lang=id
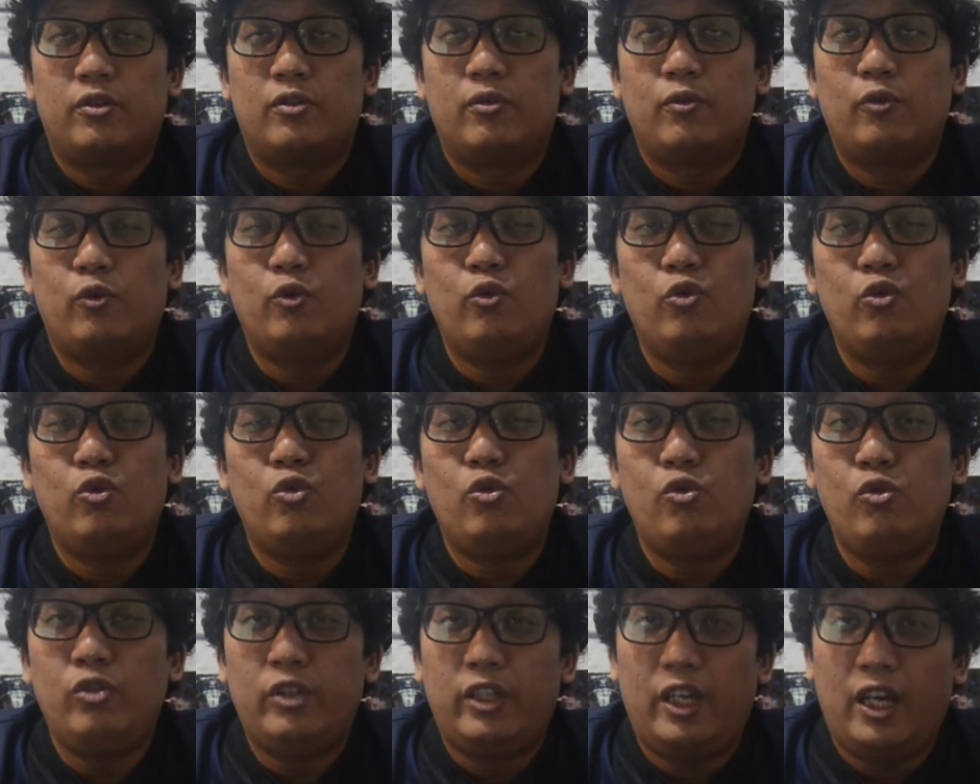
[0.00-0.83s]

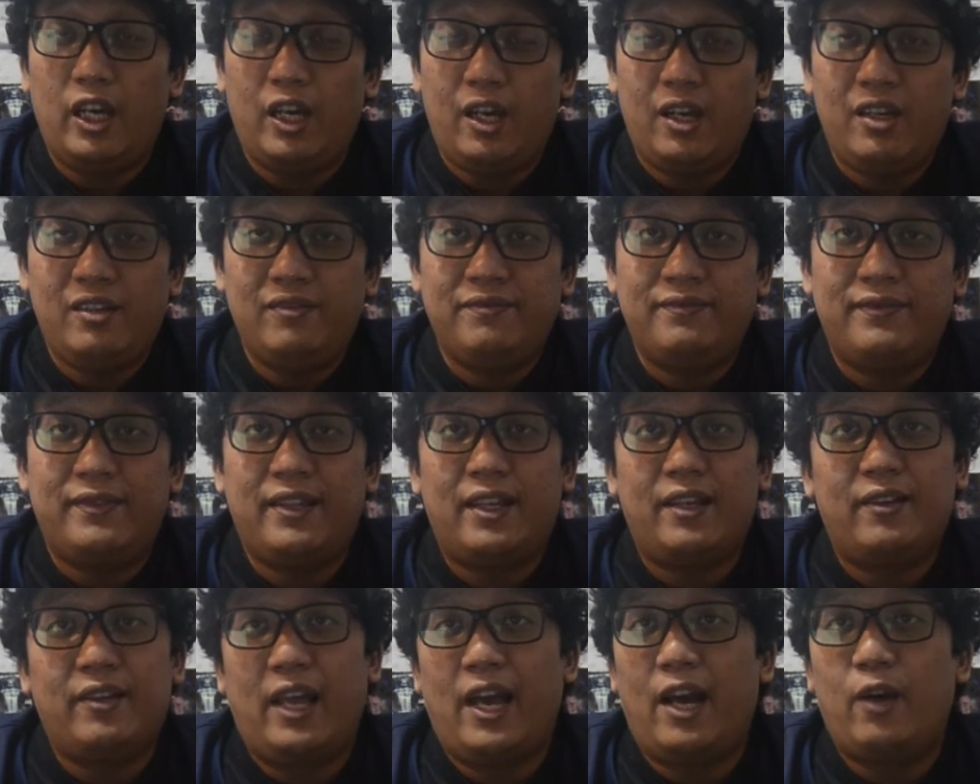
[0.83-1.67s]
untungnya
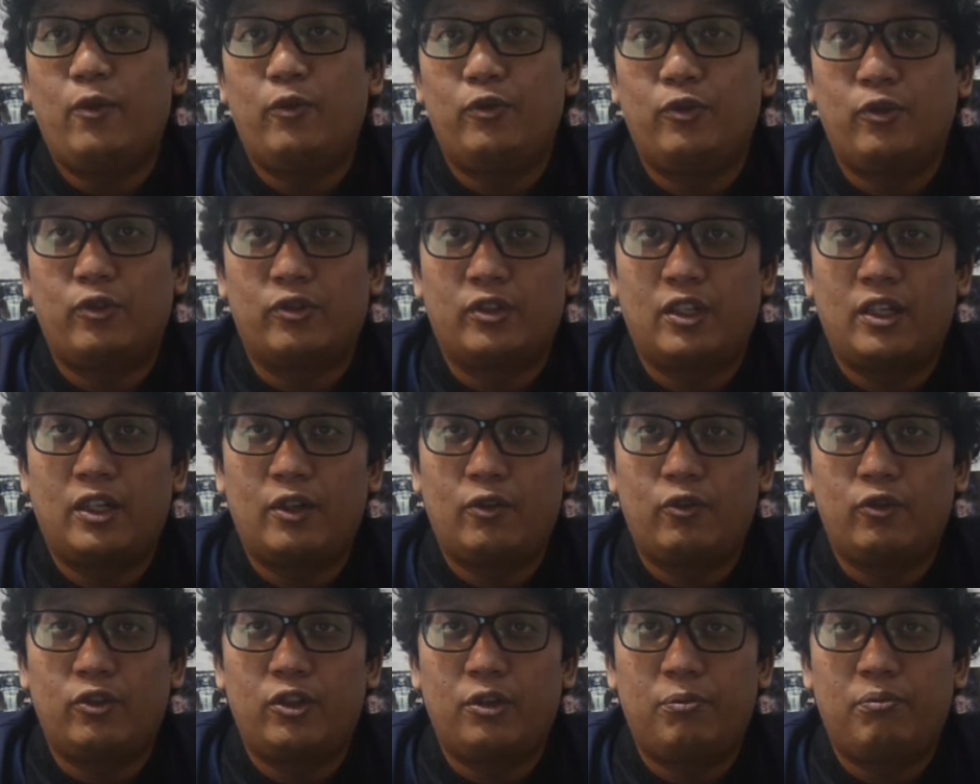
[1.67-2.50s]
ya untung tanda
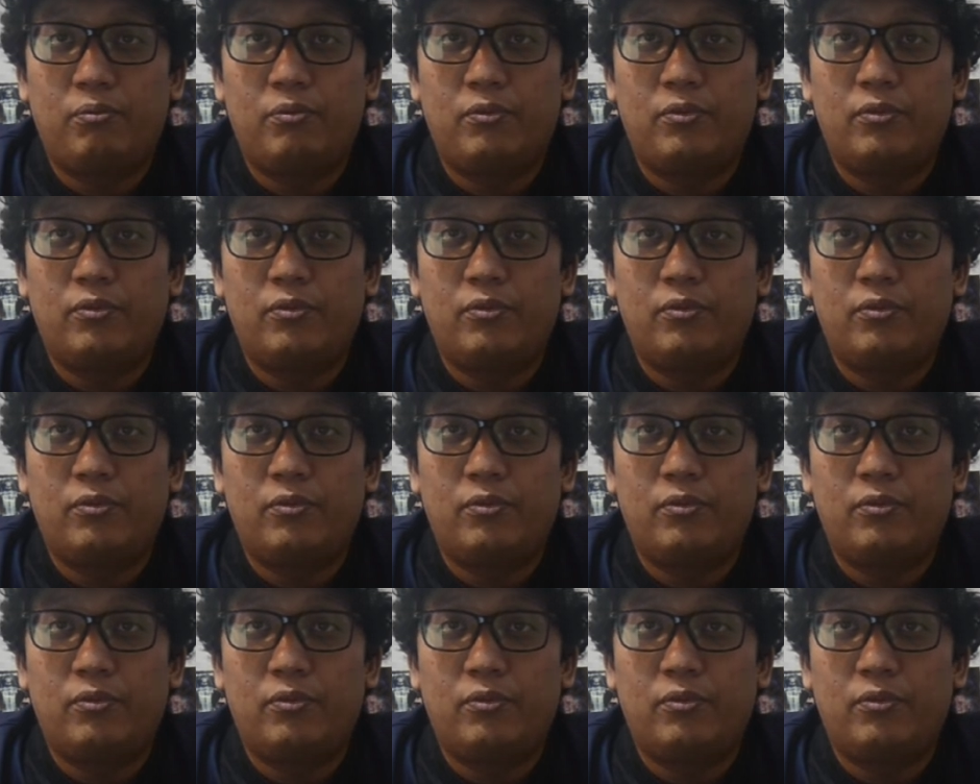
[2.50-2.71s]
kutip